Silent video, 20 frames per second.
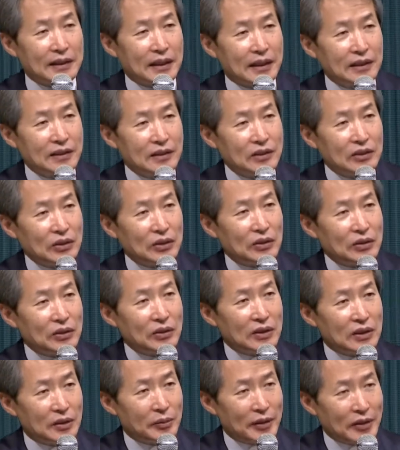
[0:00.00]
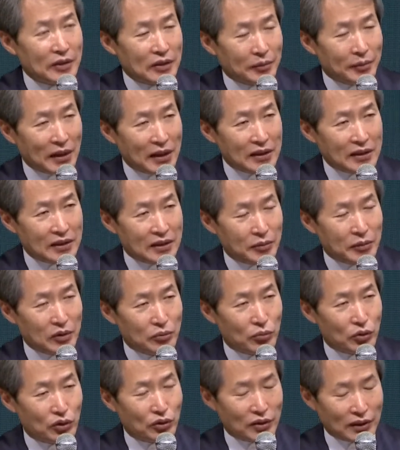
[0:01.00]
개인적으로 집에서
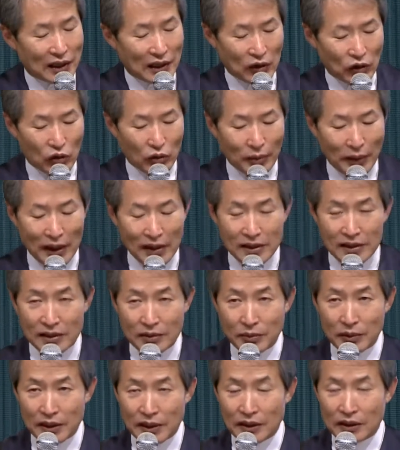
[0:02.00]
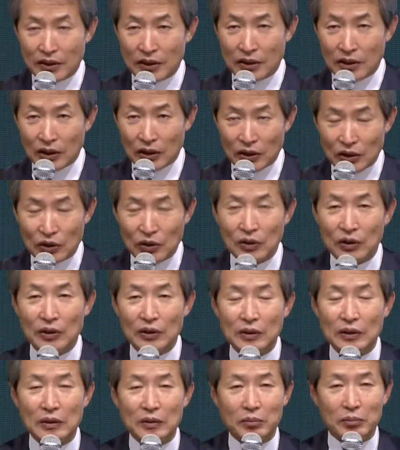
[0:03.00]
말씀을 묵상하고 말씀을 읽는
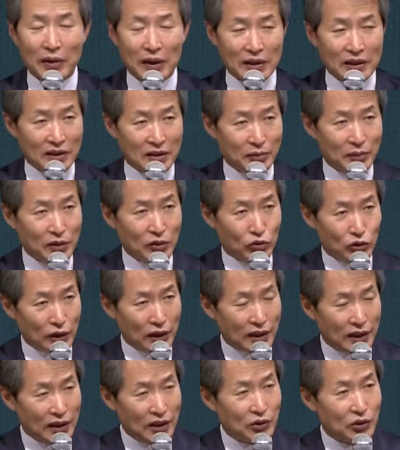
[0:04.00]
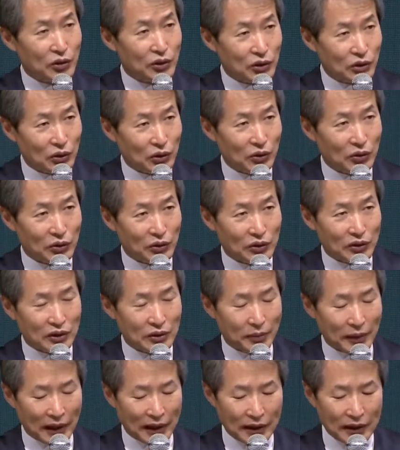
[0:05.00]
것도 말씀이 우리에게 오는
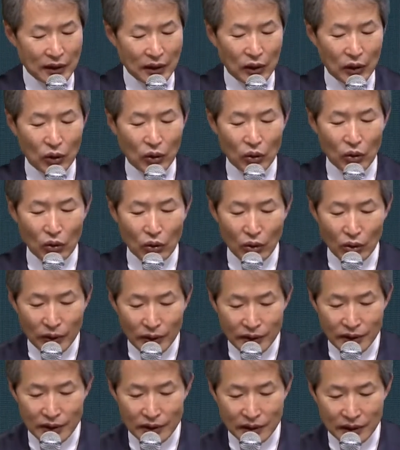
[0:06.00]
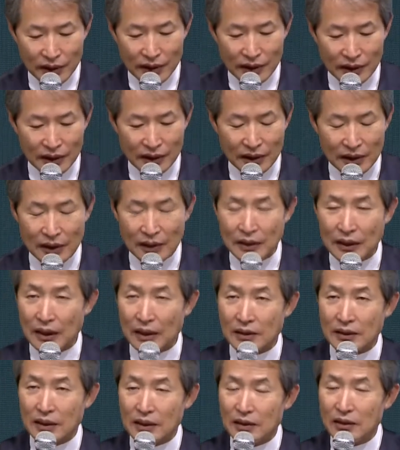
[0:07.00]
통로지만 공적인
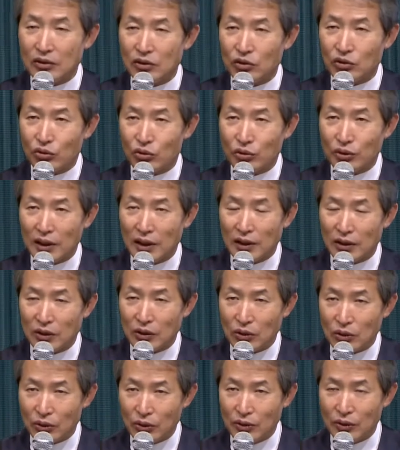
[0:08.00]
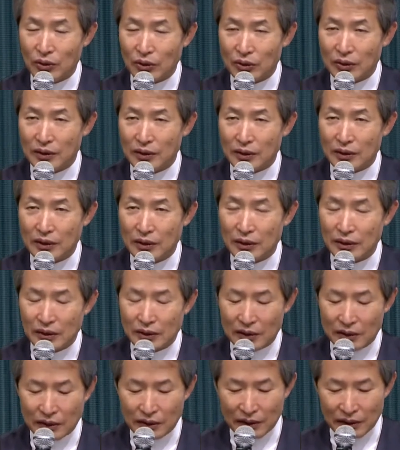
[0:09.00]
가장 중요한 통로는
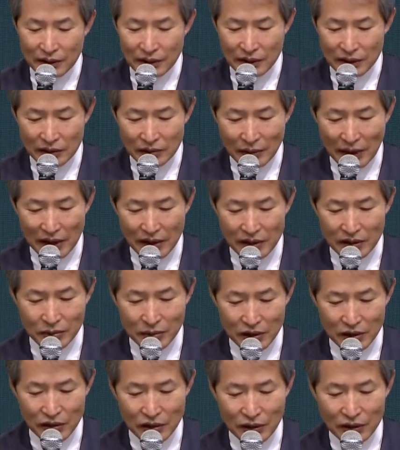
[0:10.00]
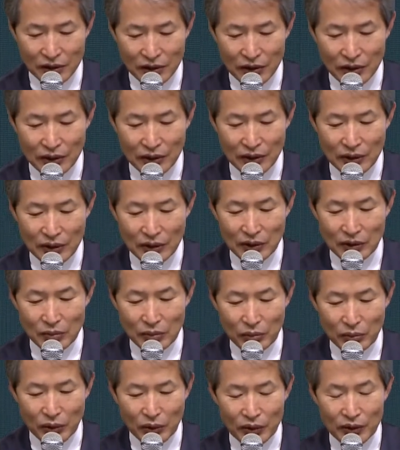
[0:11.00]
들리는 말씀인 설교,
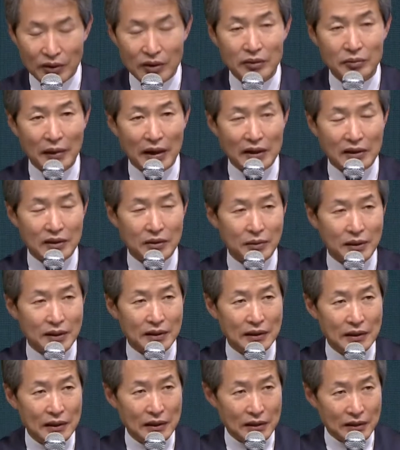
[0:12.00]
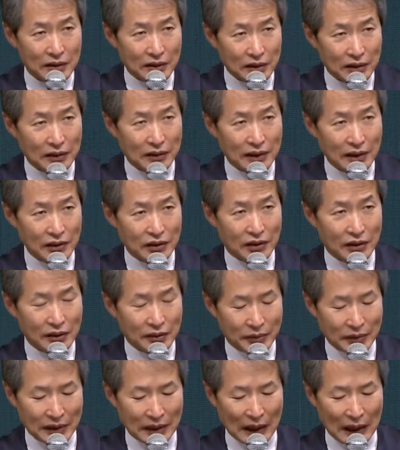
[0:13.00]
보이는 말씀인
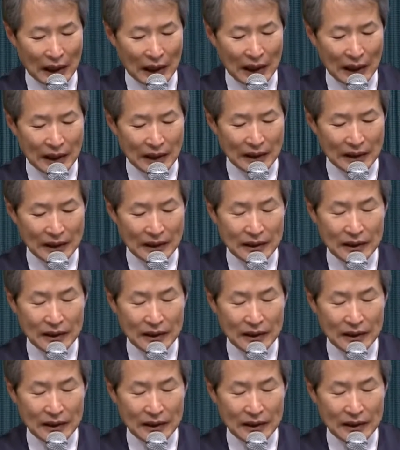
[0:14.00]
성례전입니다.